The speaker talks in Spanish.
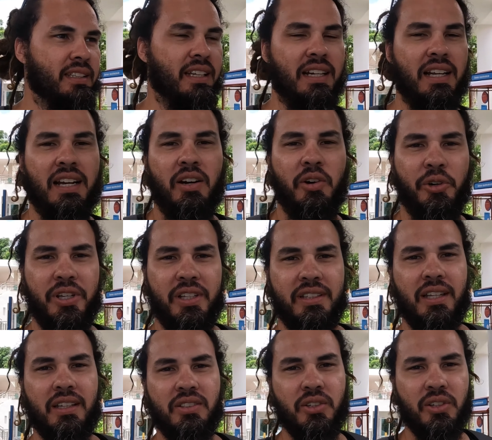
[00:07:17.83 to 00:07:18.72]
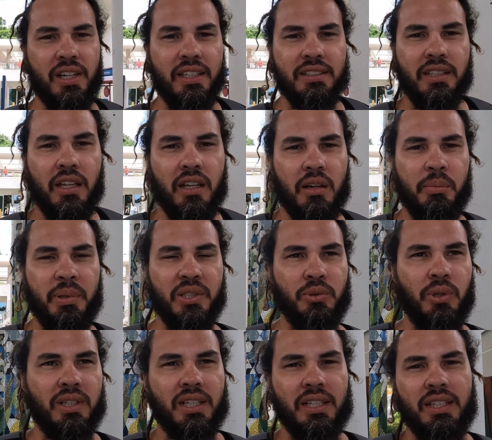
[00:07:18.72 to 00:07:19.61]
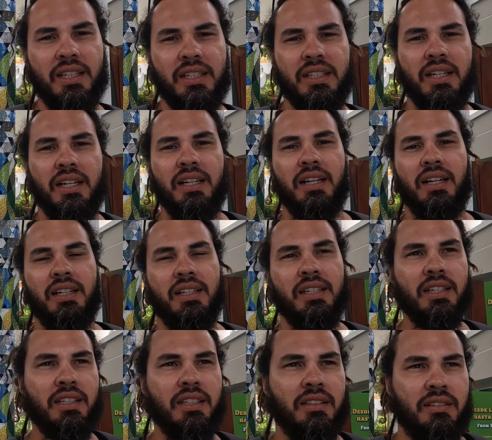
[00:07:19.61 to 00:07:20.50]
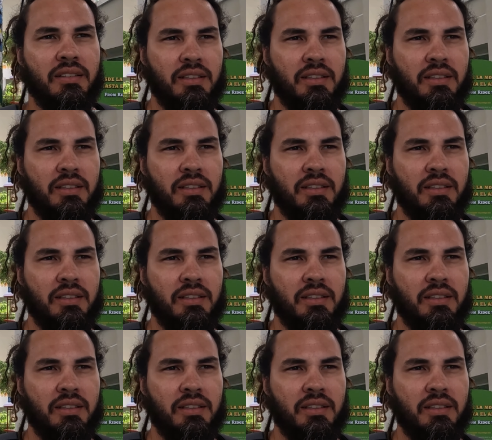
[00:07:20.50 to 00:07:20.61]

de la orientación esa, del visual que tenían aquí